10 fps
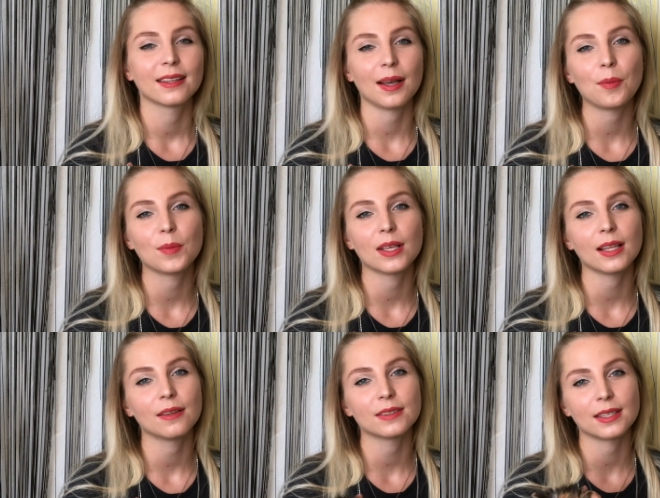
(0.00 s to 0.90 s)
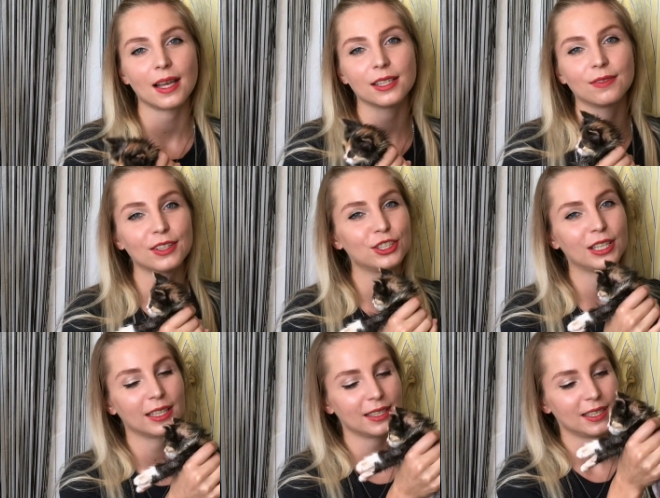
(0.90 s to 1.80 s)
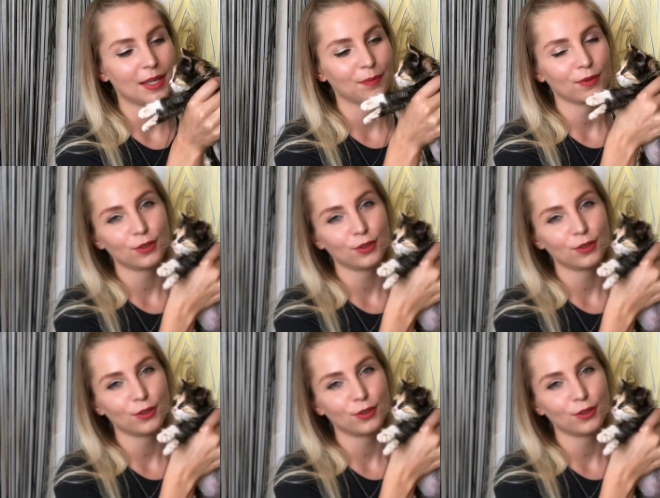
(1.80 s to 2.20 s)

Там у меня лайфстайл 24 на 7.